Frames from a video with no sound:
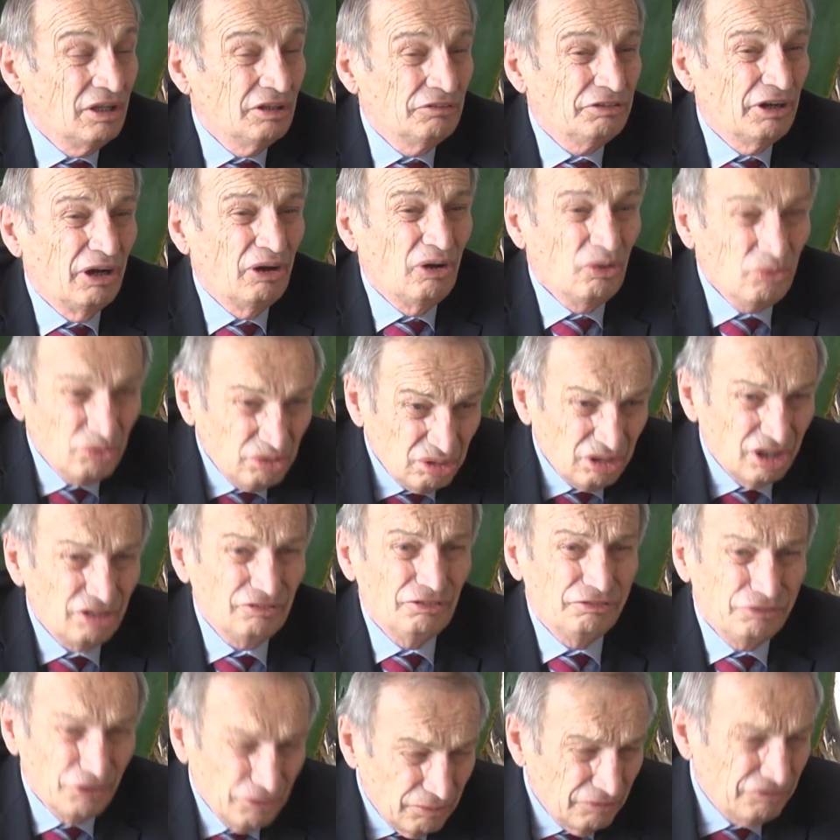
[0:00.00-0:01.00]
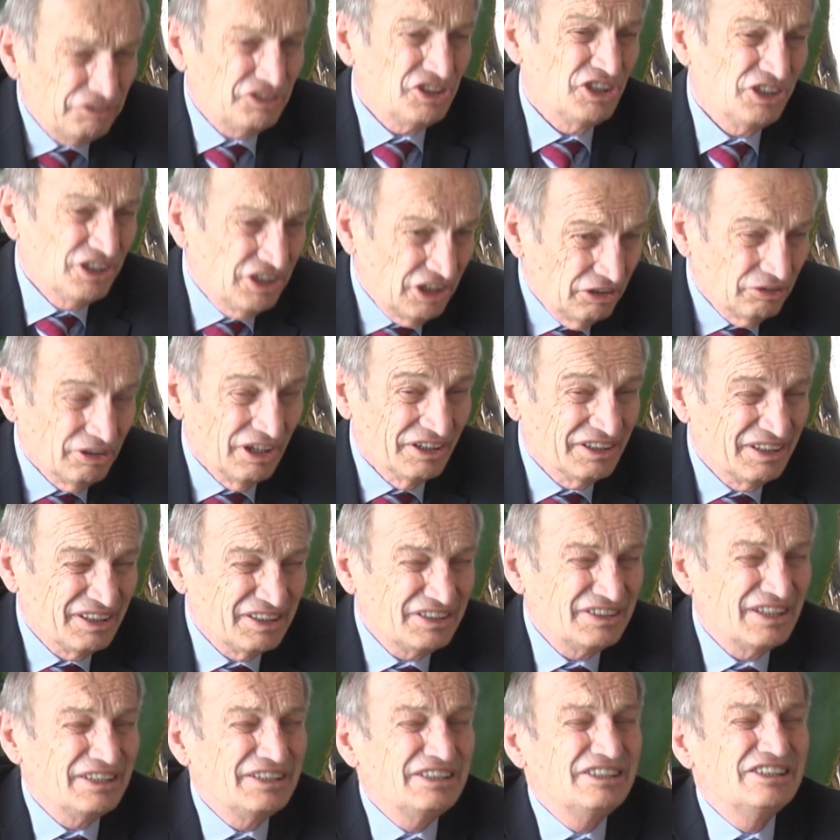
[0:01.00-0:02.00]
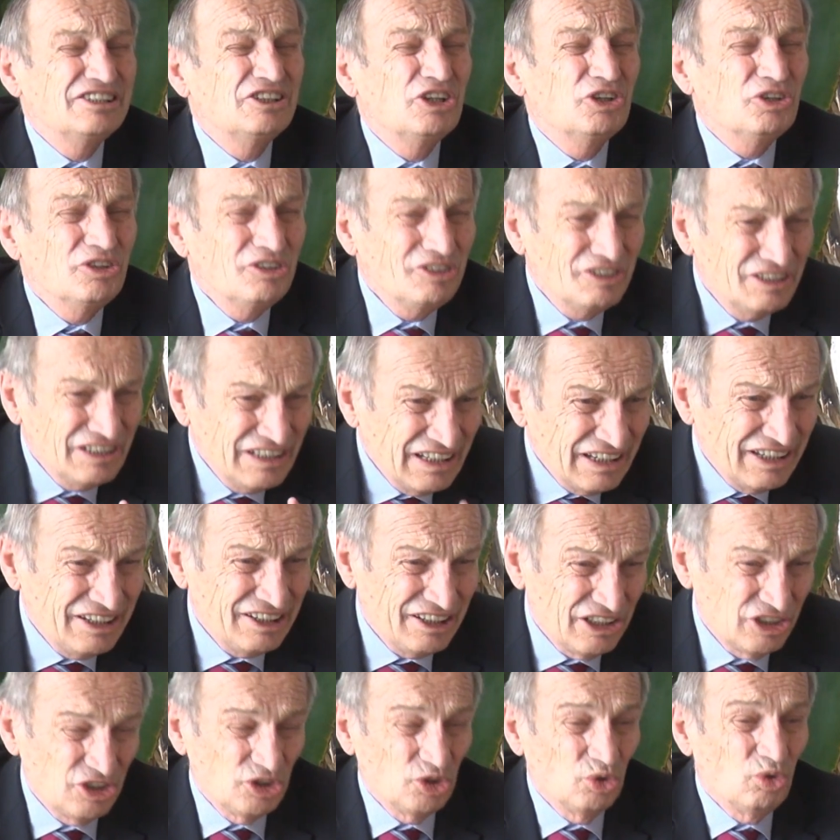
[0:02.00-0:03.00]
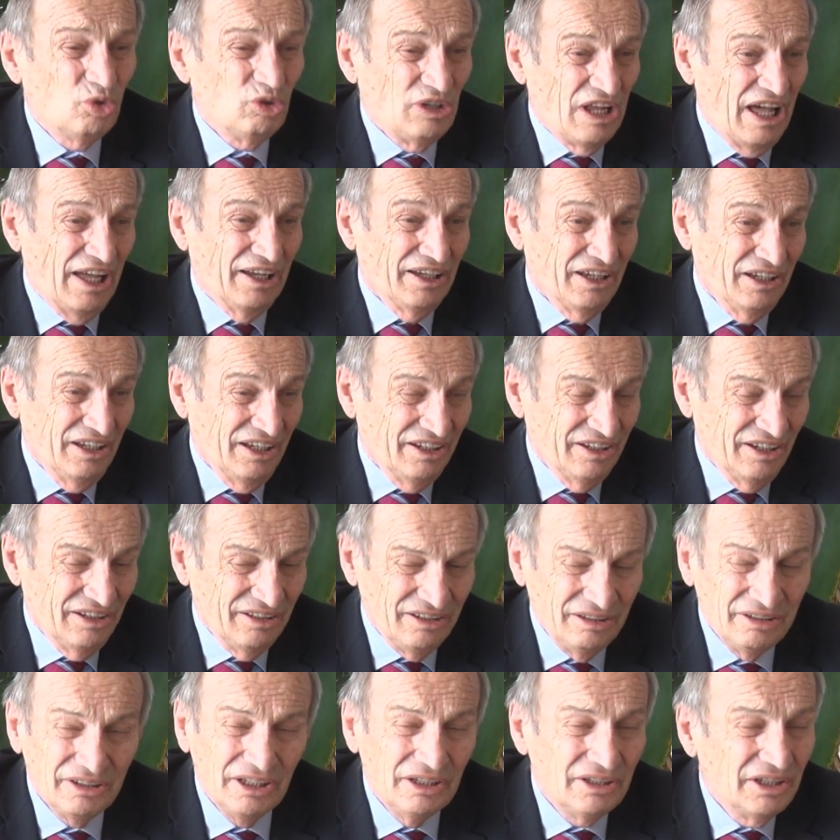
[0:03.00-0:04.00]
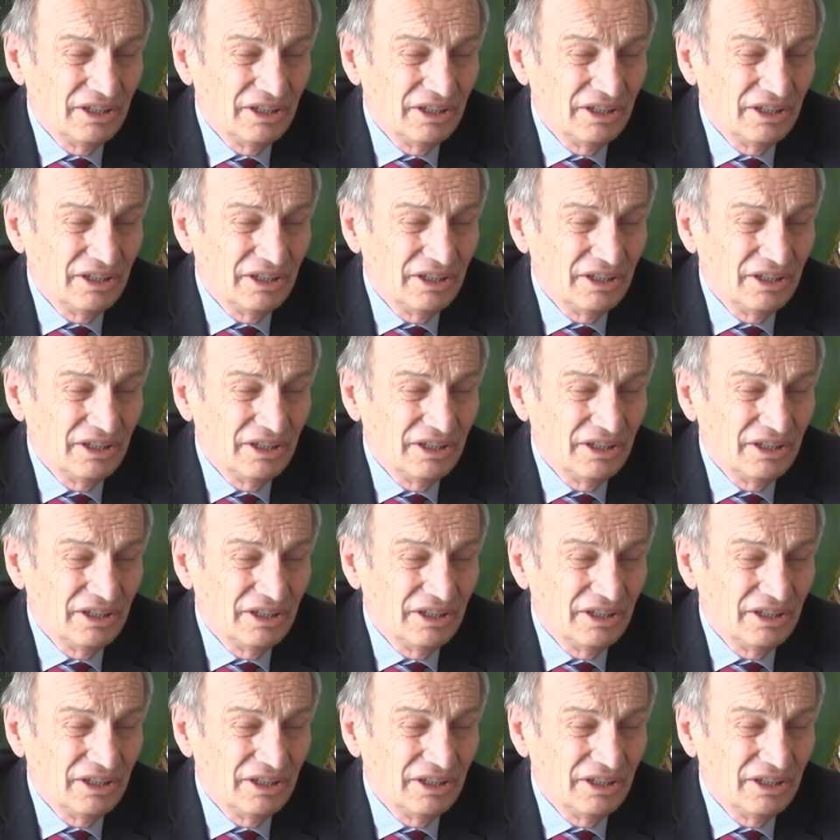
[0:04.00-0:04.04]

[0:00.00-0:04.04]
Vor 150 Jahren, das ist noch nicht so lange her,